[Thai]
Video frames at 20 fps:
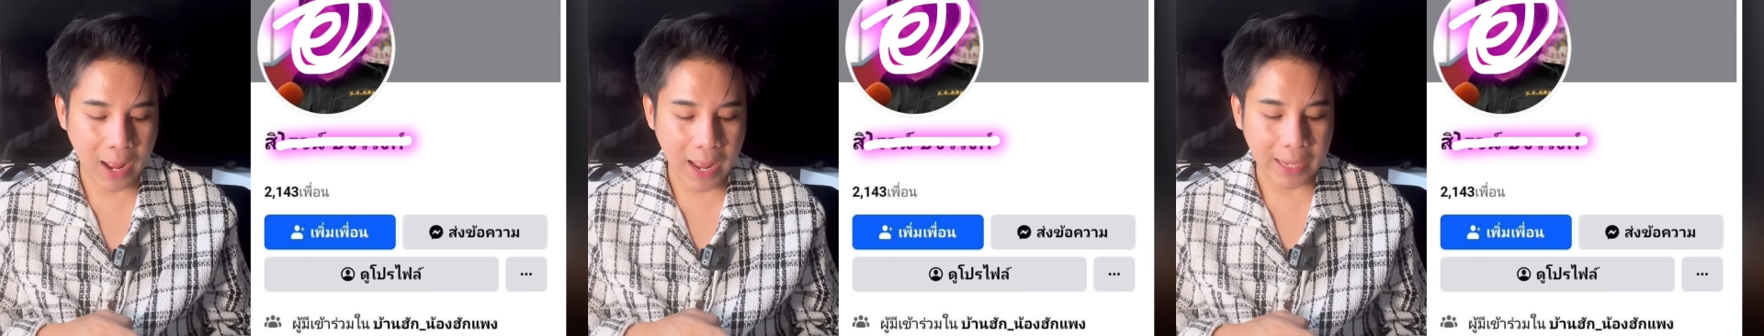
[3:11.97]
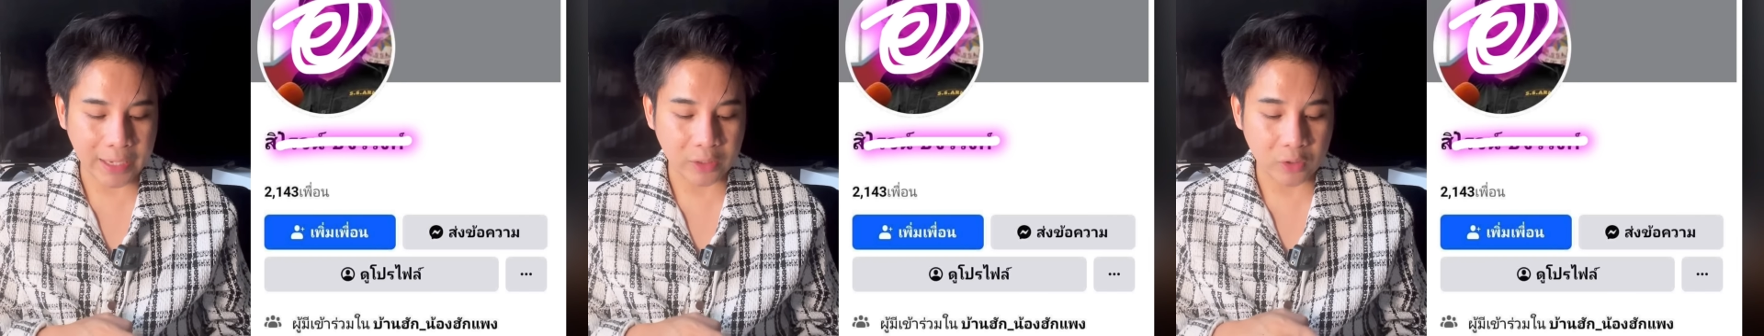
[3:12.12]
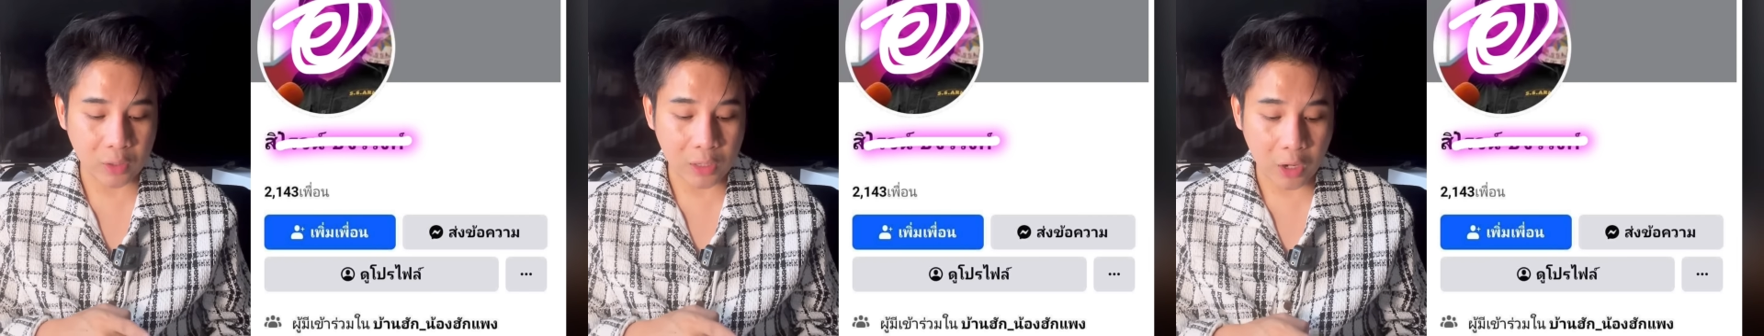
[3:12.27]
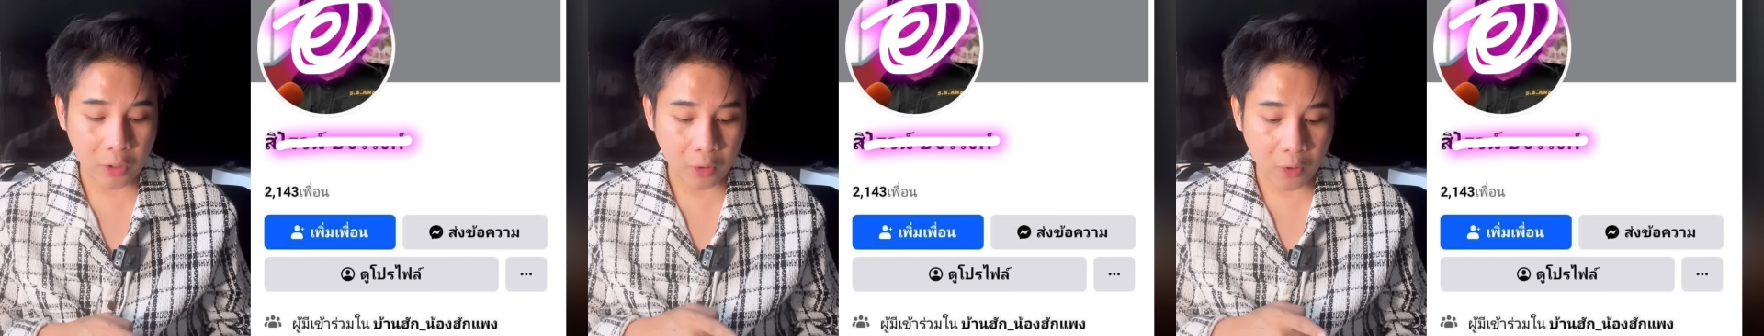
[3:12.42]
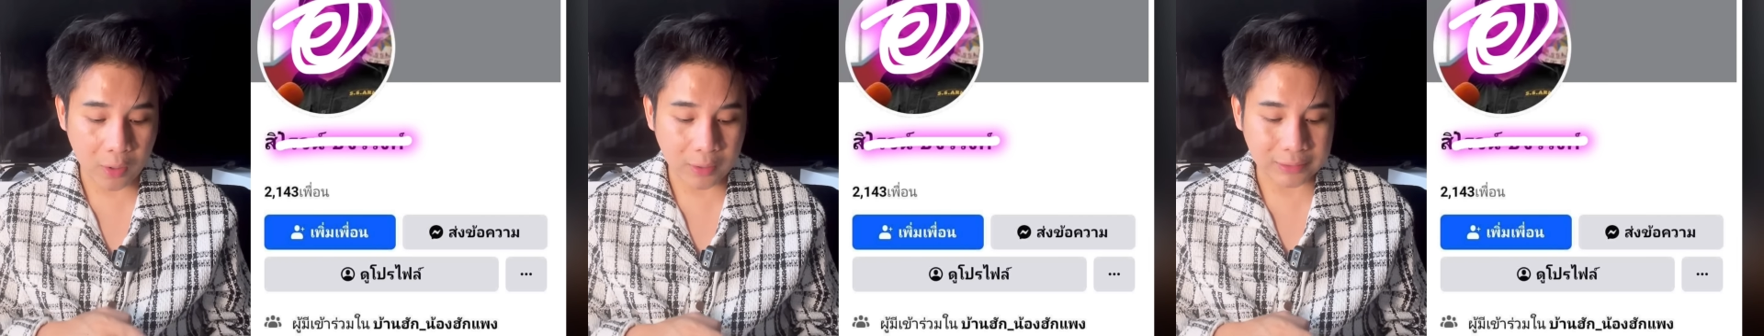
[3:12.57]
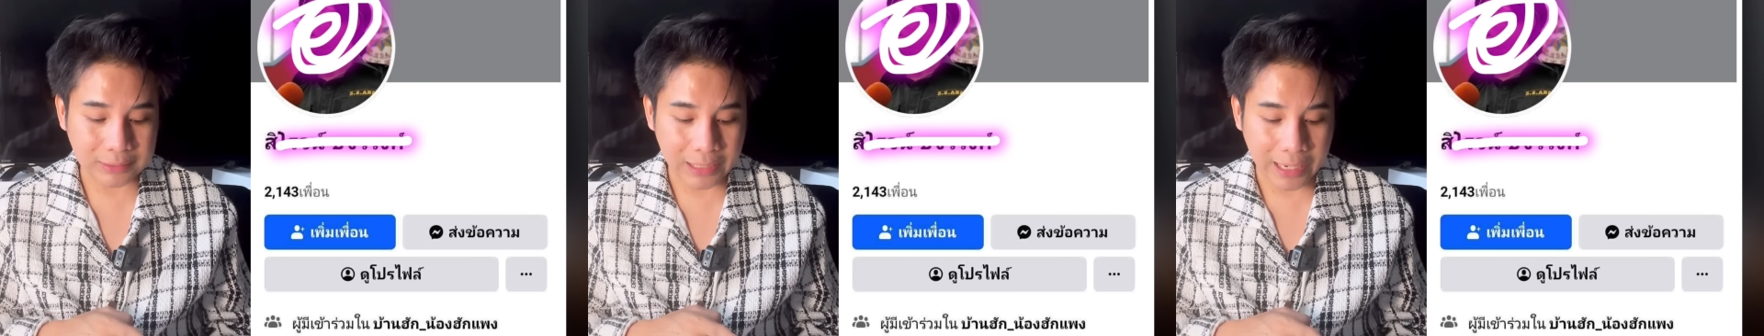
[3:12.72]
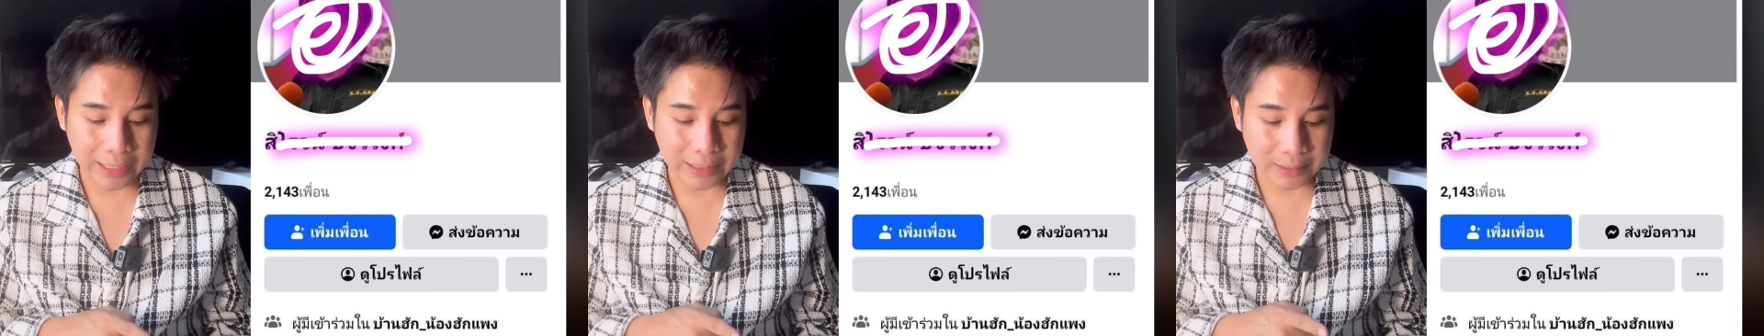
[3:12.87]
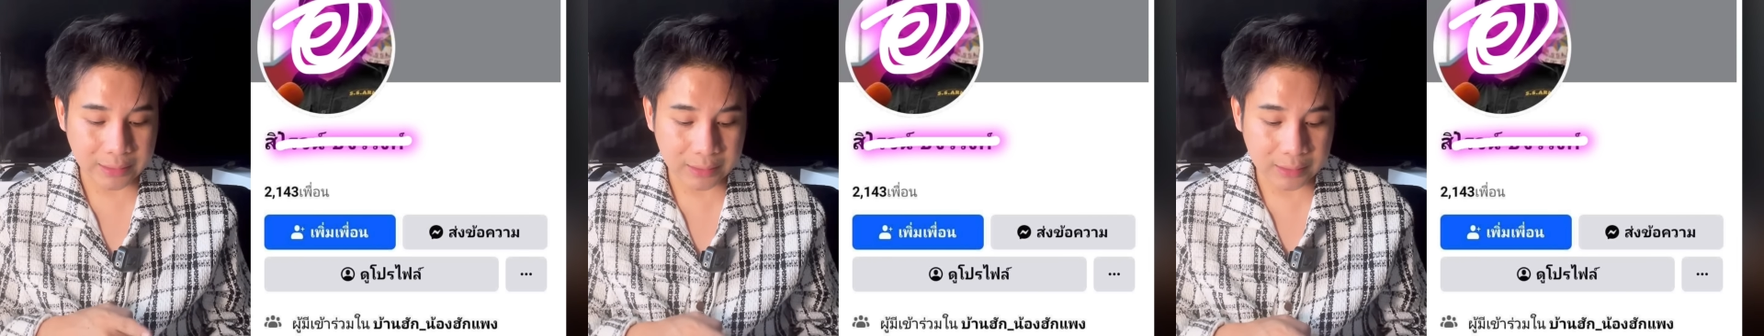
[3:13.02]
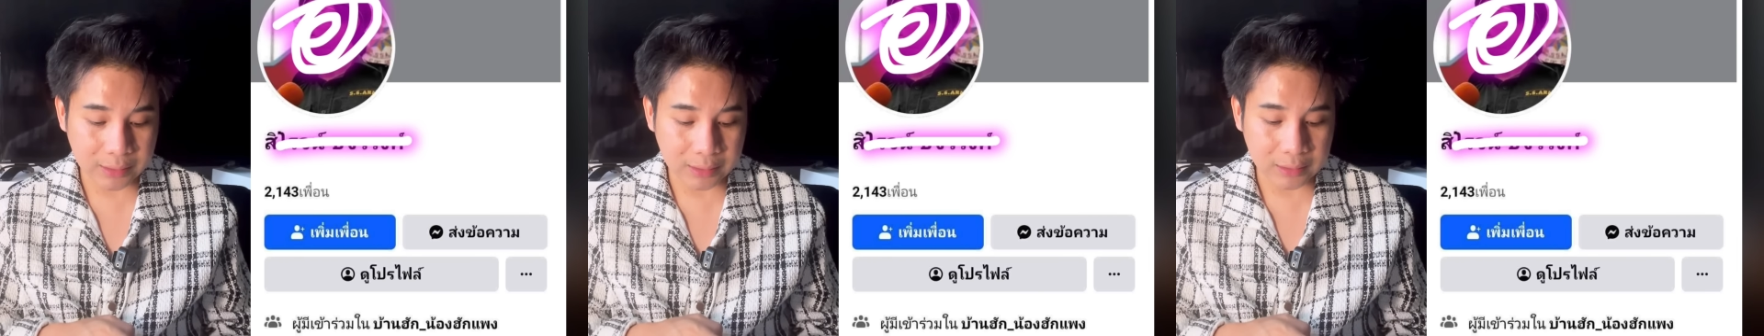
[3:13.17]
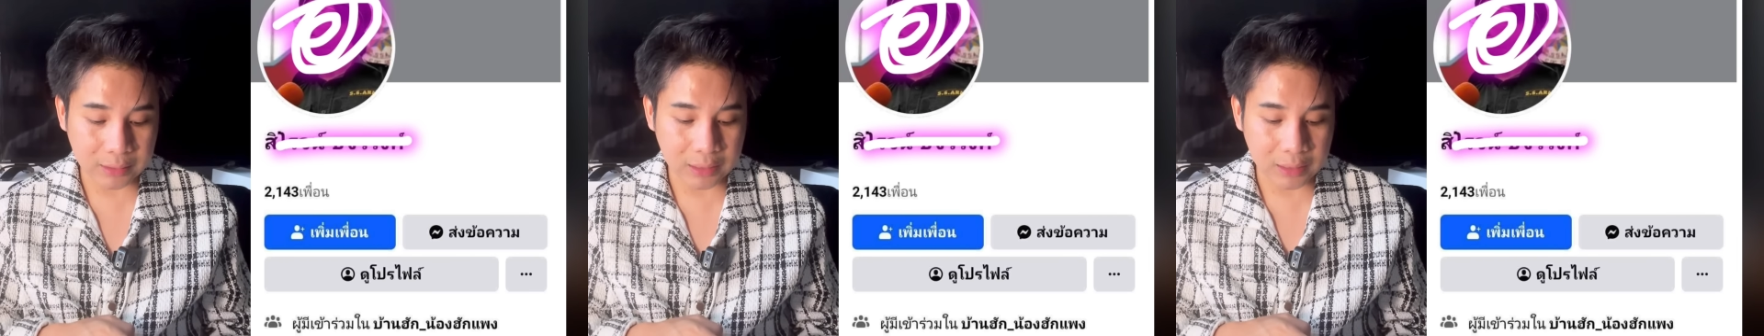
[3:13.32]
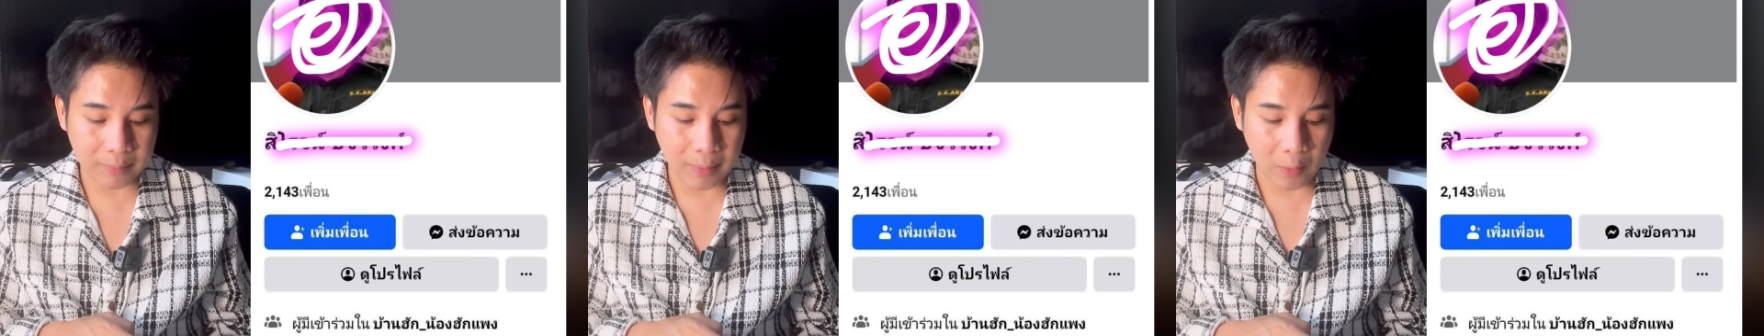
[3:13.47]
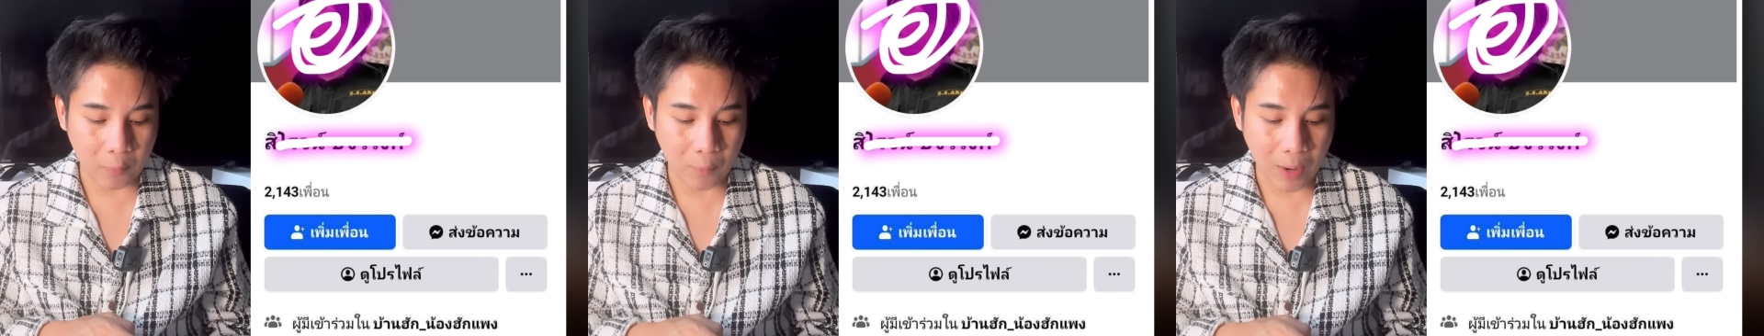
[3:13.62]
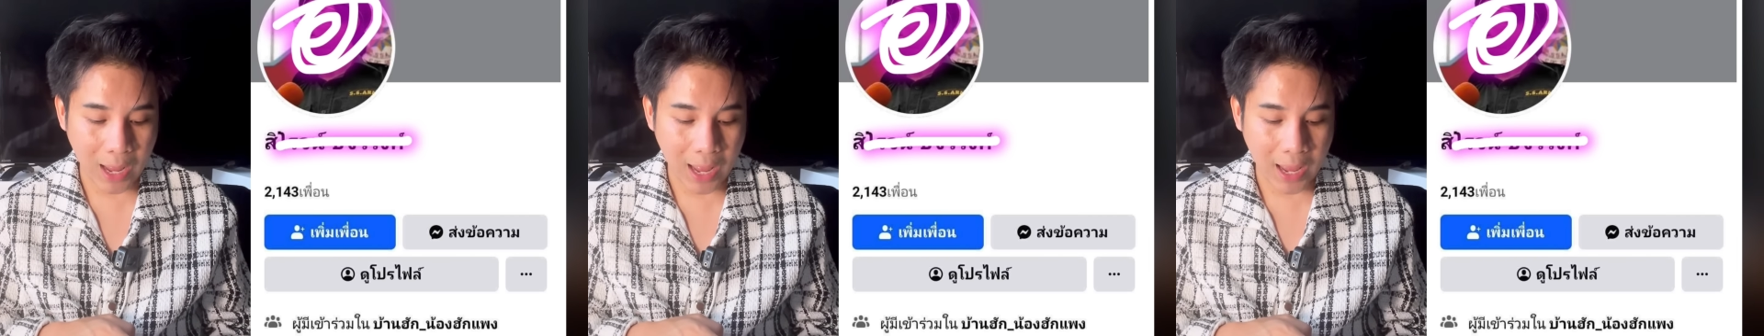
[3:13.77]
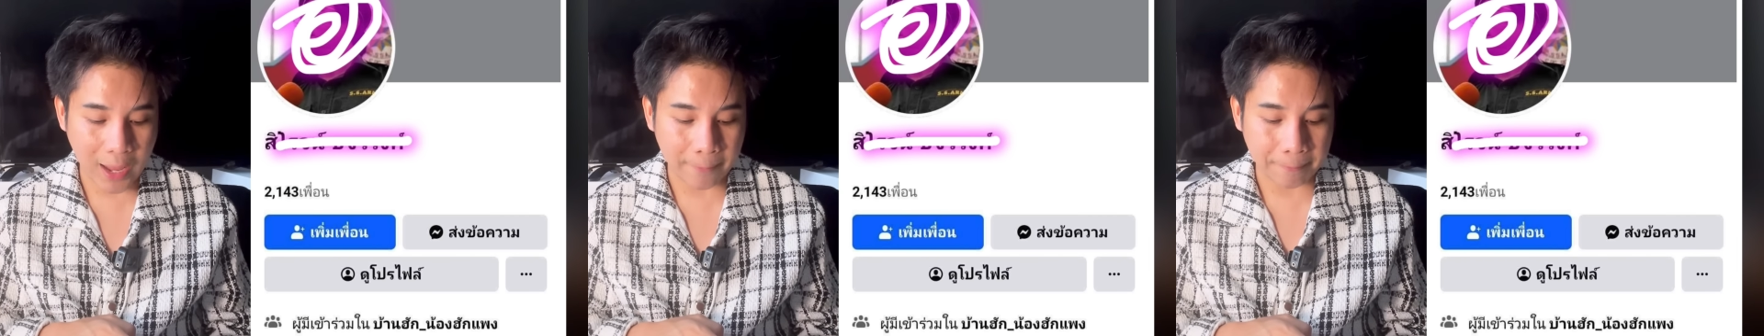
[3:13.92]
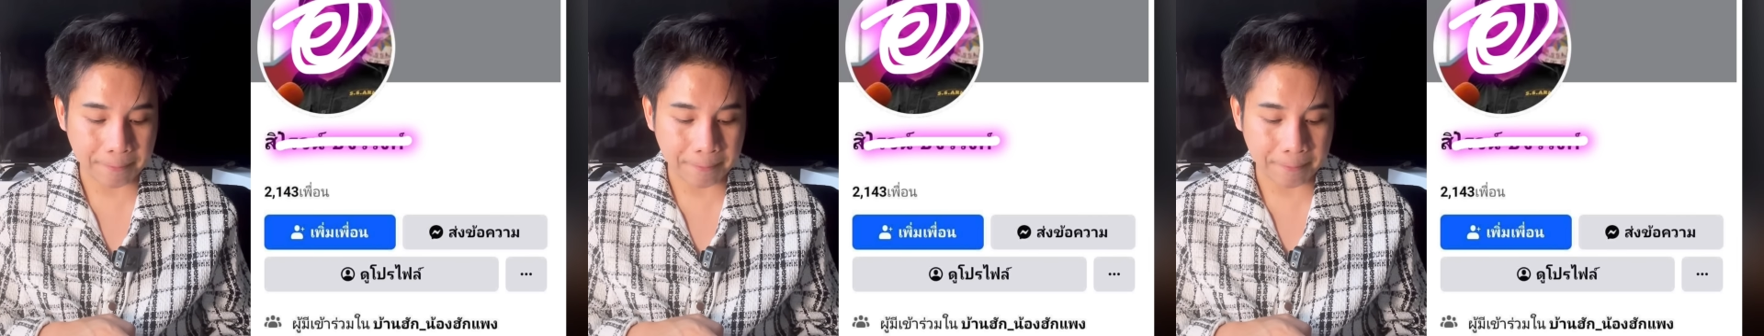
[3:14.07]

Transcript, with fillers: ล์แล้วก็ใช้ชื่อที่แบบว่า